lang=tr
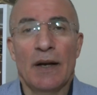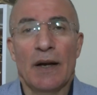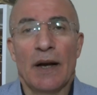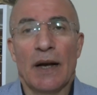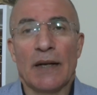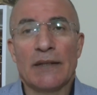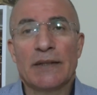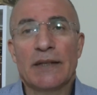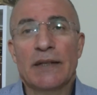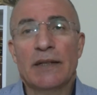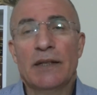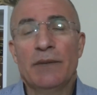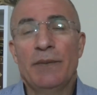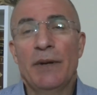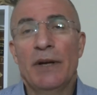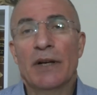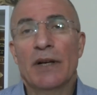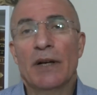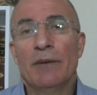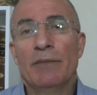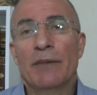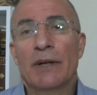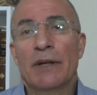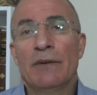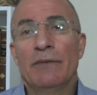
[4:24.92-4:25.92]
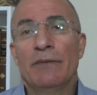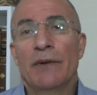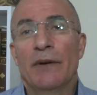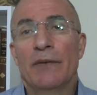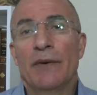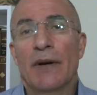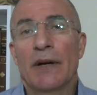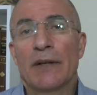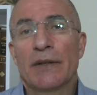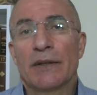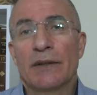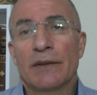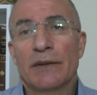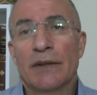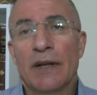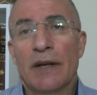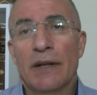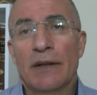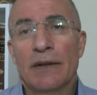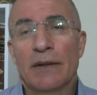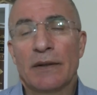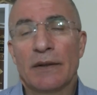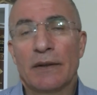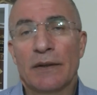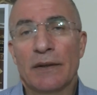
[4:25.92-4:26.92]
Hazreti Peygamber'in vefatından
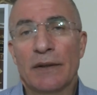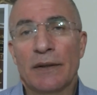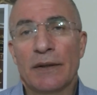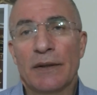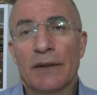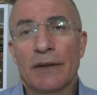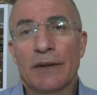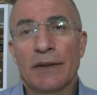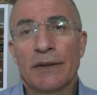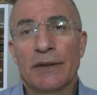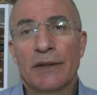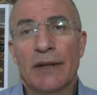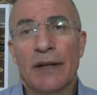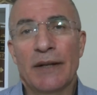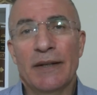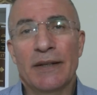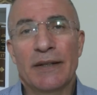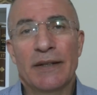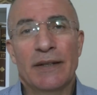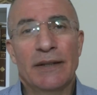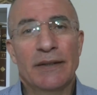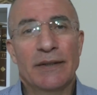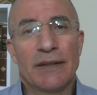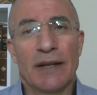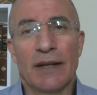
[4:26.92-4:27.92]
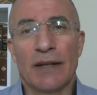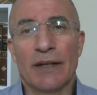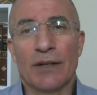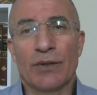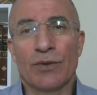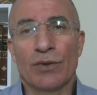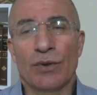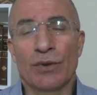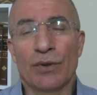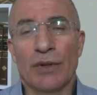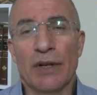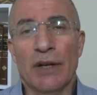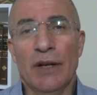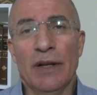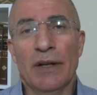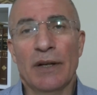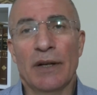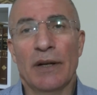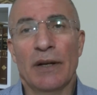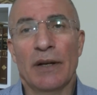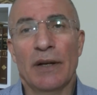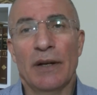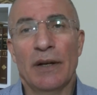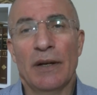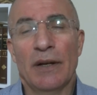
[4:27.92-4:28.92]
e, işte iki sene sonra
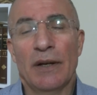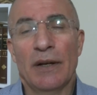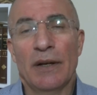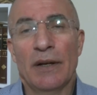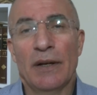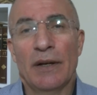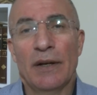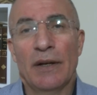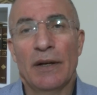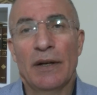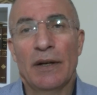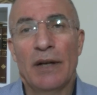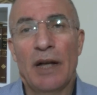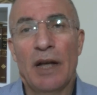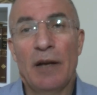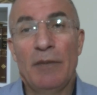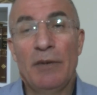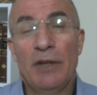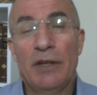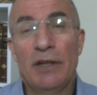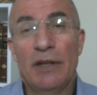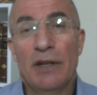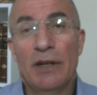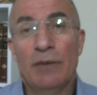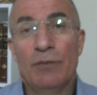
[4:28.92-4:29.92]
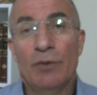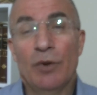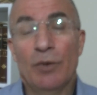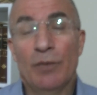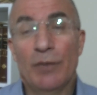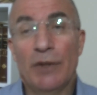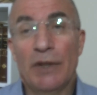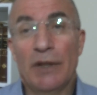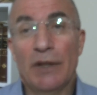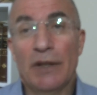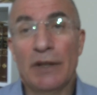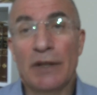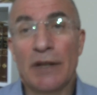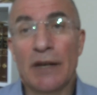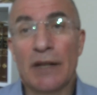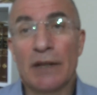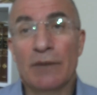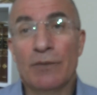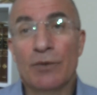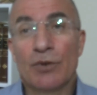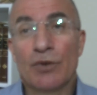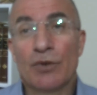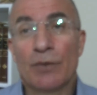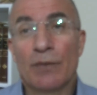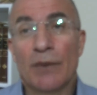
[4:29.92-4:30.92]
Emirül Müminin yani
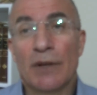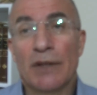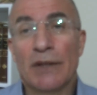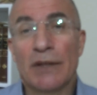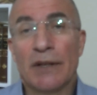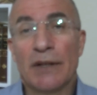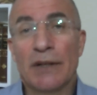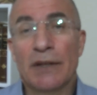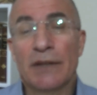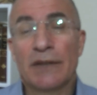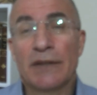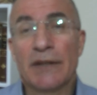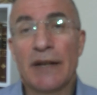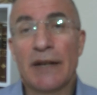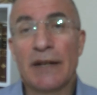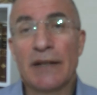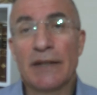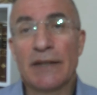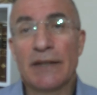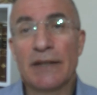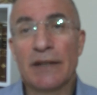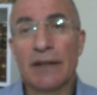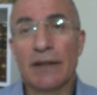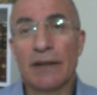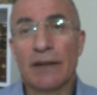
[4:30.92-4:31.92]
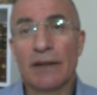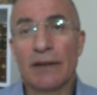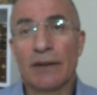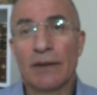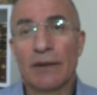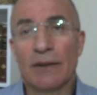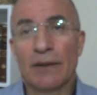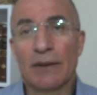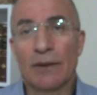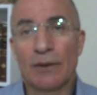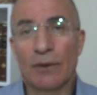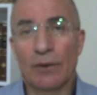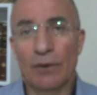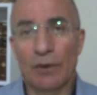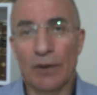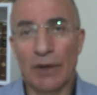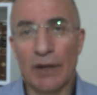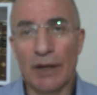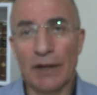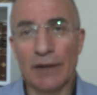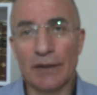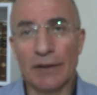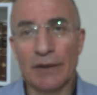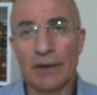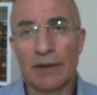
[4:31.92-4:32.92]
Müslümanların reisi
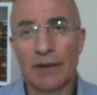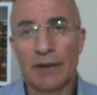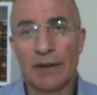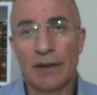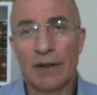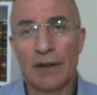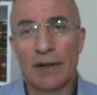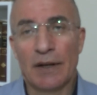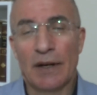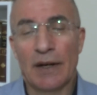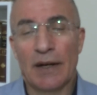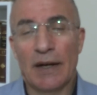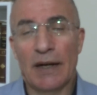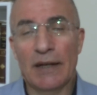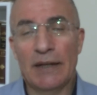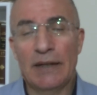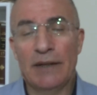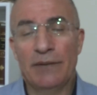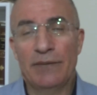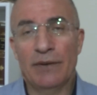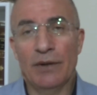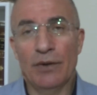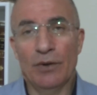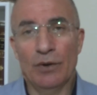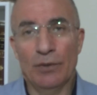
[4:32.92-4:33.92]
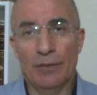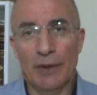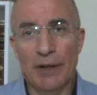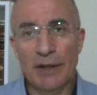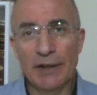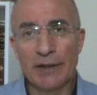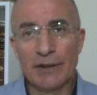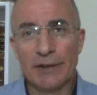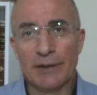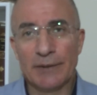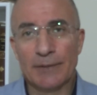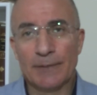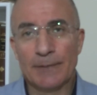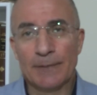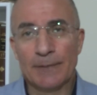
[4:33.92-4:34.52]
olan Halife Ömer,